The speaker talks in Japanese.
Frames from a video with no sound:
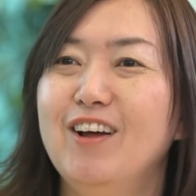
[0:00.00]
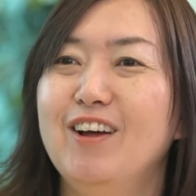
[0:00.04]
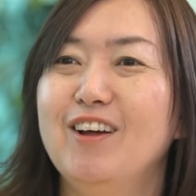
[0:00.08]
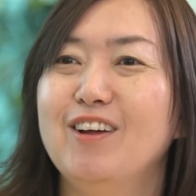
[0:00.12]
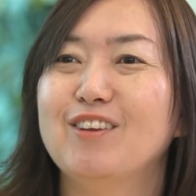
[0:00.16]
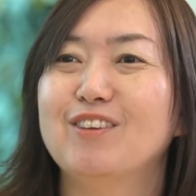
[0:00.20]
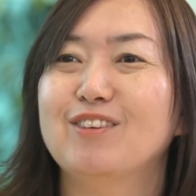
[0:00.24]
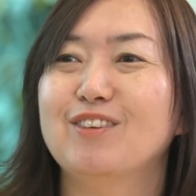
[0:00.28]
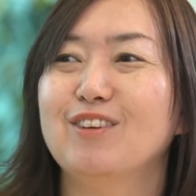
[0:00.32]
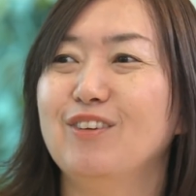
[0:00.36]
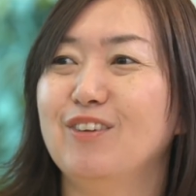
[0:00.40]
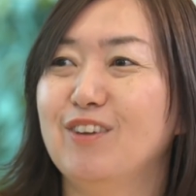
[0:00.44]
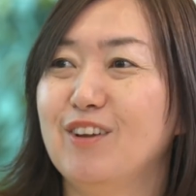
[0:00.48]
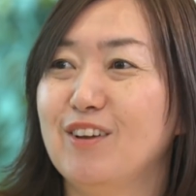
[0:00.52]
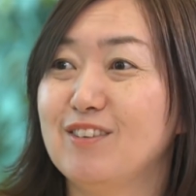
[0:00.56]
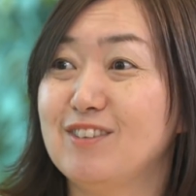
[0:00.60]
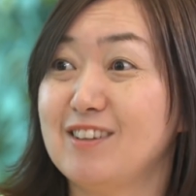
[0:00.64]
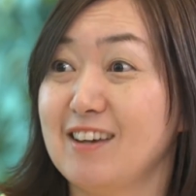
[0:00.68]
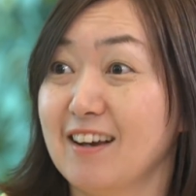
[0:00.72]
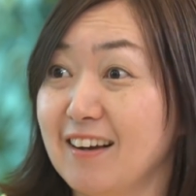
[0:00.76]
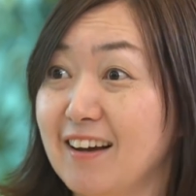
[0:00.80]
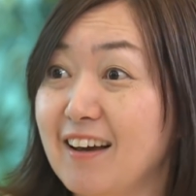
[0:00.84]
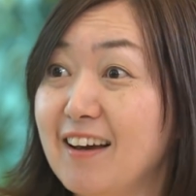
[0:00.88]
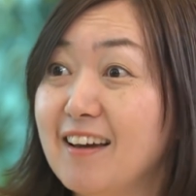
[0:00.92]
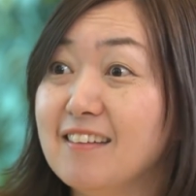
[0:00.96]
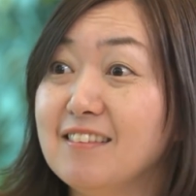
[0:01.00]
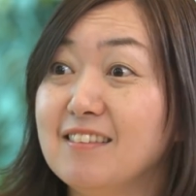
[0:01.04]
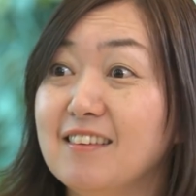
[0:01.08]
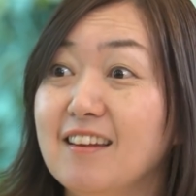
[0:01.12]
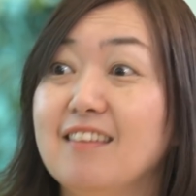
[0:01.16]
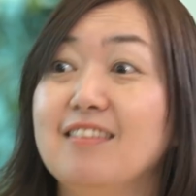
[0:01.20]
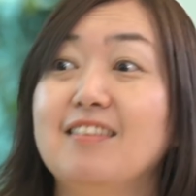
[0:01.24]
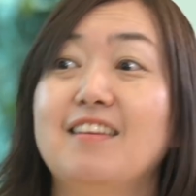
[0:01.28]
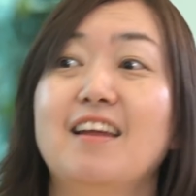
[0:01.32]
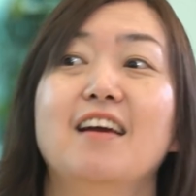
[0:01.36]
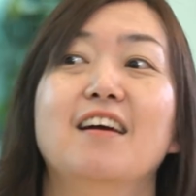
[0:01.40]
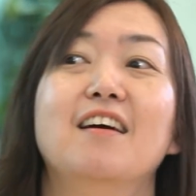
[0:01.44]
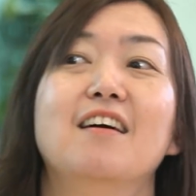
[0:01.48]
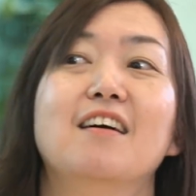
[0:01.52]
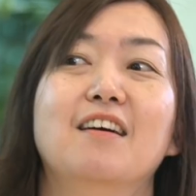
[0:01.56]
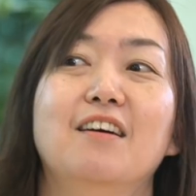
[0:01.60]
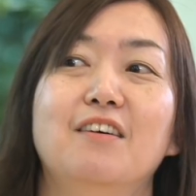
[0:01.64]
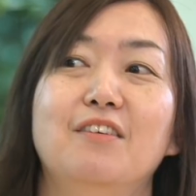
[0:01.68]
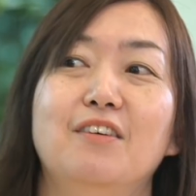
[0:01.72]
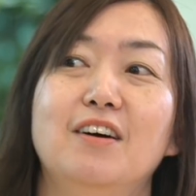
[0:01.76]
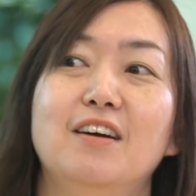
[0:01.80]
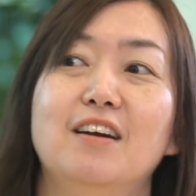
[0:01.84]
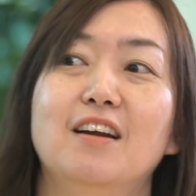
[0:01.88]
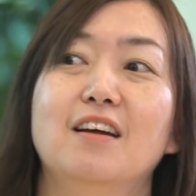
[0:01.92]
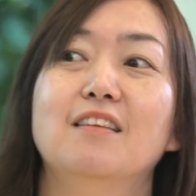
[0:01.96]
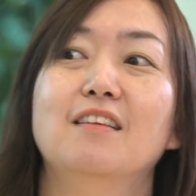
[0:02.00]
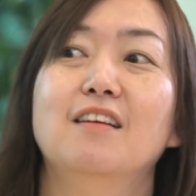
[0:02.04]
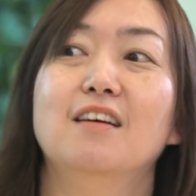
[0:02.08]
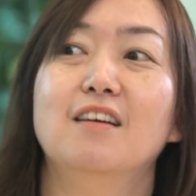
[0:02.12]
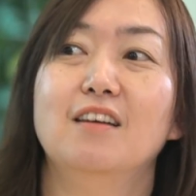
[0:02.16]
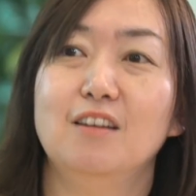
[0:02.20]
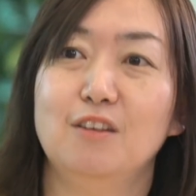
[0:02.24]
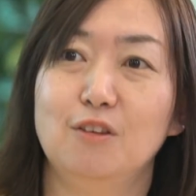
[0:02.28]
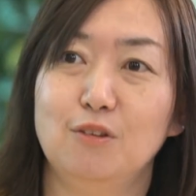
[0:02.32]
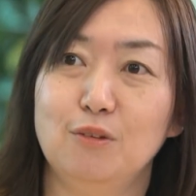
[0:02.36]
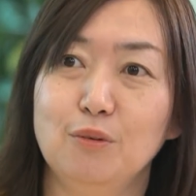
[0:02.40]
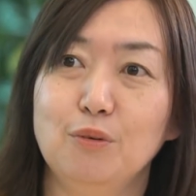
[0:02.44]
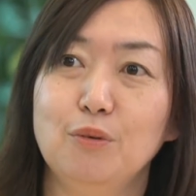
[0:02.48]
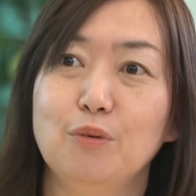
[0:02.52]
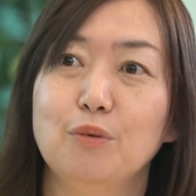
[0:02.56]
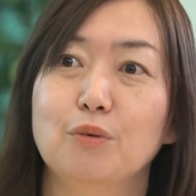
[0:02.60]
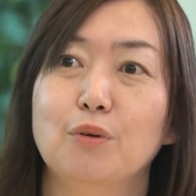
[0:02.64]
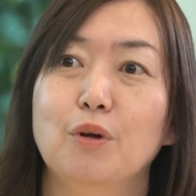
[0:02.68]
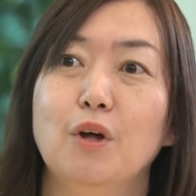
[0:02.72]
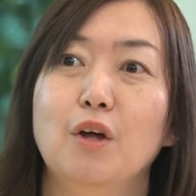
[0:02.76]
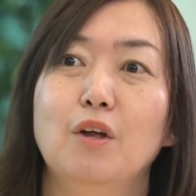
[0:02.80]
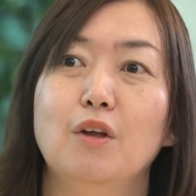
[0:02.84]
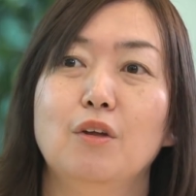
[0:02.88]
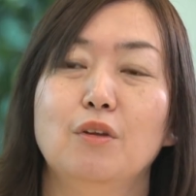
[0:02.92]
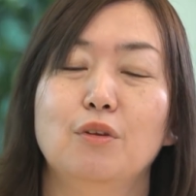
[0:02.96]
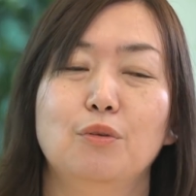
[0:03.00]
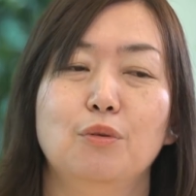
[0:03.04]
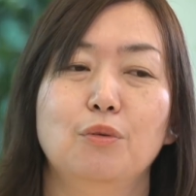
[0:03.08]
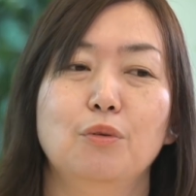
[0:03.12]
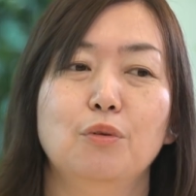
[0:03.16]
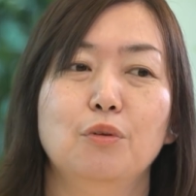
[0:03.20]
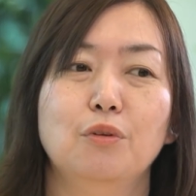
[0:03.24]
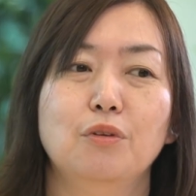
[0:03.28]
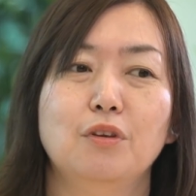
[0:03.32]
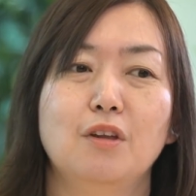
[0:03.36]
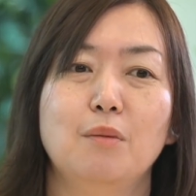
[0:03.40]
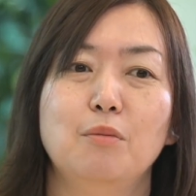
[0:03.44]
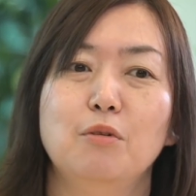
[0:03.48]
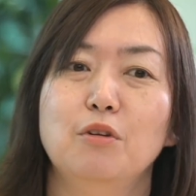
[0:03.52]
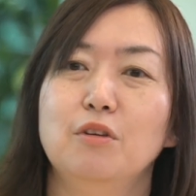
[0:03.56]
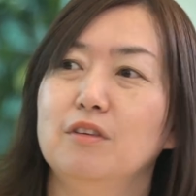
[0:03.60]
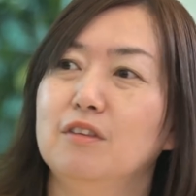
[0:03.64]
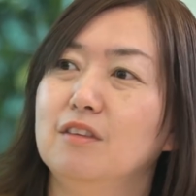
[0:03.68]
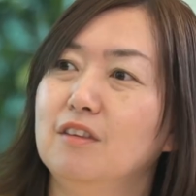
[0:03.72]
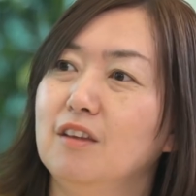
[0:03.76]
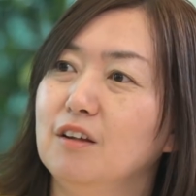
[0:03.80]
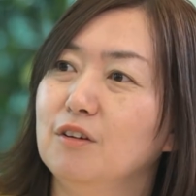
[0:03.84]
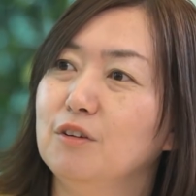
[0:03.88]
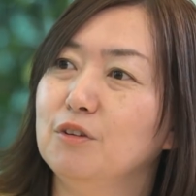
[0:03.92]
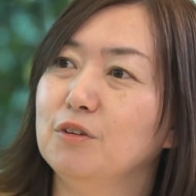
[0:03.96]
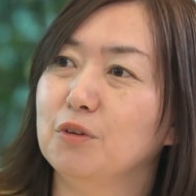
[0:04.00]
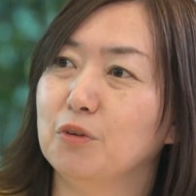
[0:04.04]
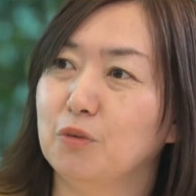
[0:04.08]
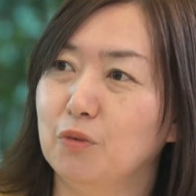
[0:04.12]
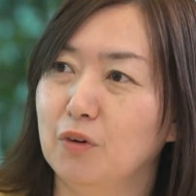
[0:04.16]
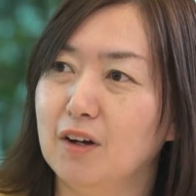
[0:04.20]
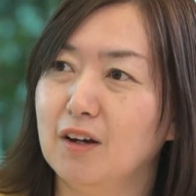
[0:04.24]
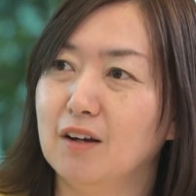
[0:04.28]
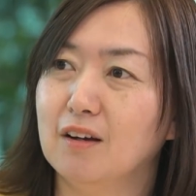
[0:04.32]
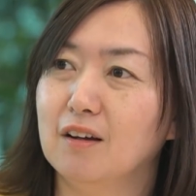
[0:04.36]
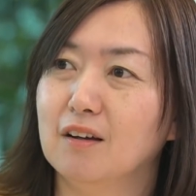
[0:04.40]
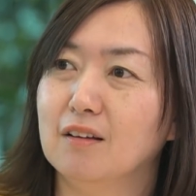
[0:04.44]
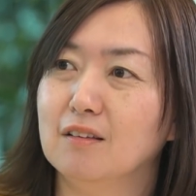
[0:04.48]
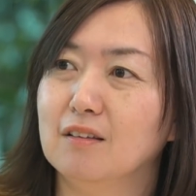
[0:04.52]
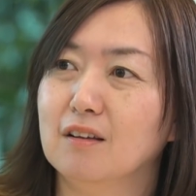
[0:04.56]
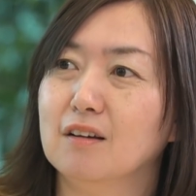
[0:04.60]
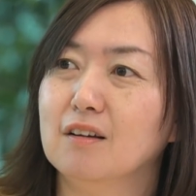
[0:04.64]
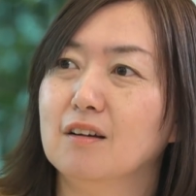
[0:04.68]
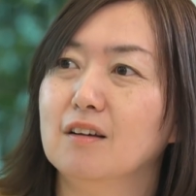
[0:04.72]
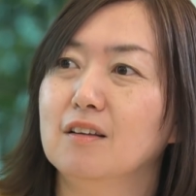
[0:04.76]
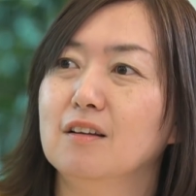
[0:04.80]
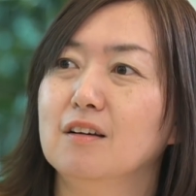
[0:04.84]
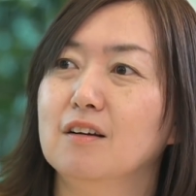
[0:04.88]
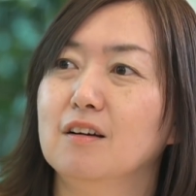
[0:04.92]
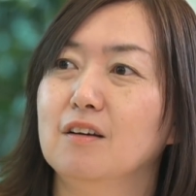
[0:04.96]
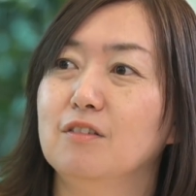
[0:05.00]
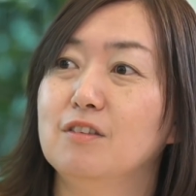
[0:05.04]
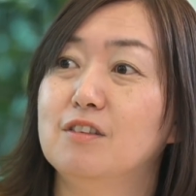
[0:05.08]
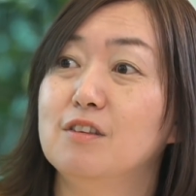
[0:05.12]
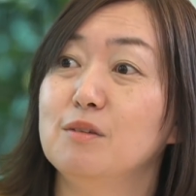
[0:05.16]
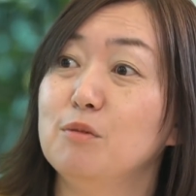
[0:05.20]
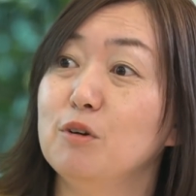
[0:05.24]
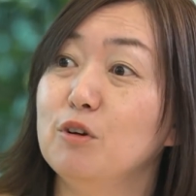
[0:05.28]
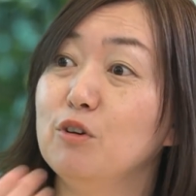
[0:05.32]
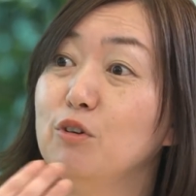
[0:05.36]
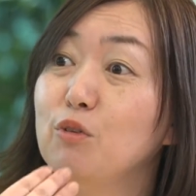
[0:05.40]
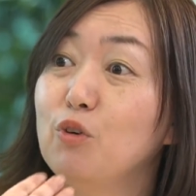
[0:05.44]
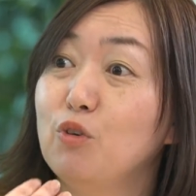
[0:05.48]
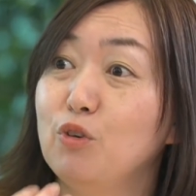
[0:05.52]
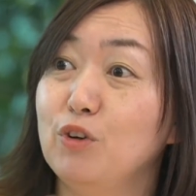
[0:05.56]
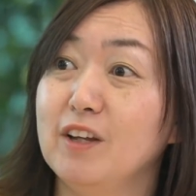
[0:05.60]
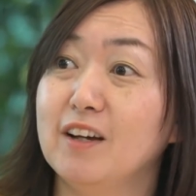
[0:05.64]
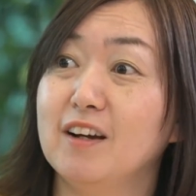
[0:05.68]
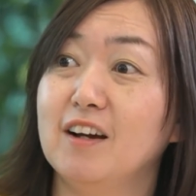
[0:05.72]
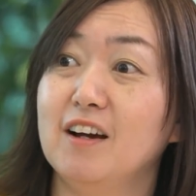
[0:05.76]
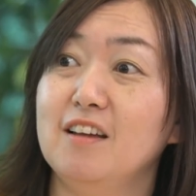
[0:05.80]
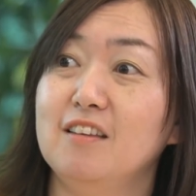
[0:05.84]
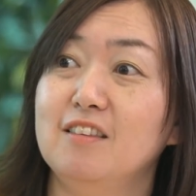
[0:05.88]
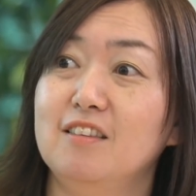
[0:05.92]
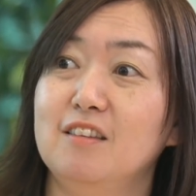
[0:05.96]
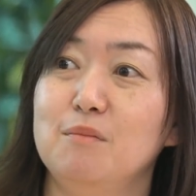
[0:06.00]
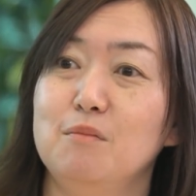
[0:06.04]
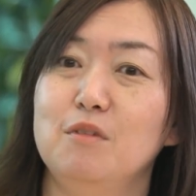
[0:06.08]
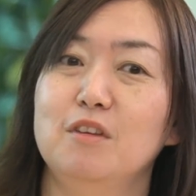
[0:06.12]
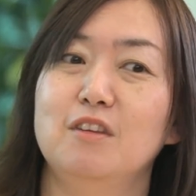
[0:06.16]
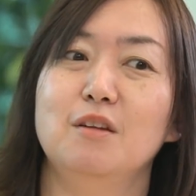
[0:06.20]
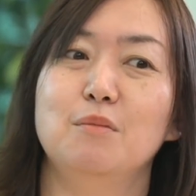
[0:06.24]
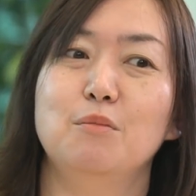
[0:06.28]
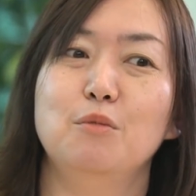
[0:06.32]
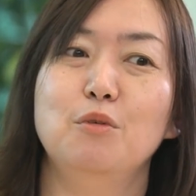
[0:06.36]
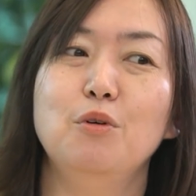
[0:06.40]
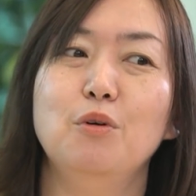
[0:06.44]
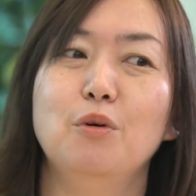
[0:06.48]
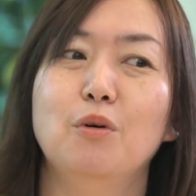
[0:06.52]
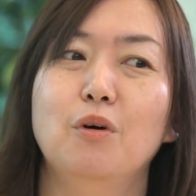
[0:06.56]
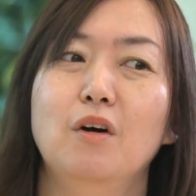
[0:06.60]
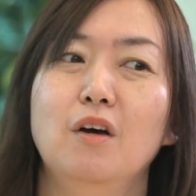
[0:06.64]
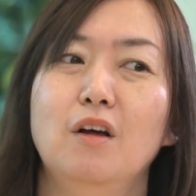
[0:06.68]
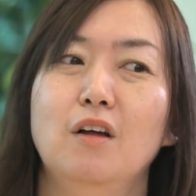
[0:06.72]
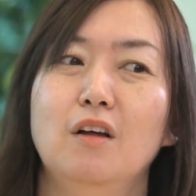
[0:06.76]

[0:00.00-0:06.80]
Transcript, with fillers: うん、社会全体が変わらないと、ねうん、その差分っていうのは、うん、なかなか自分を振り返ってみても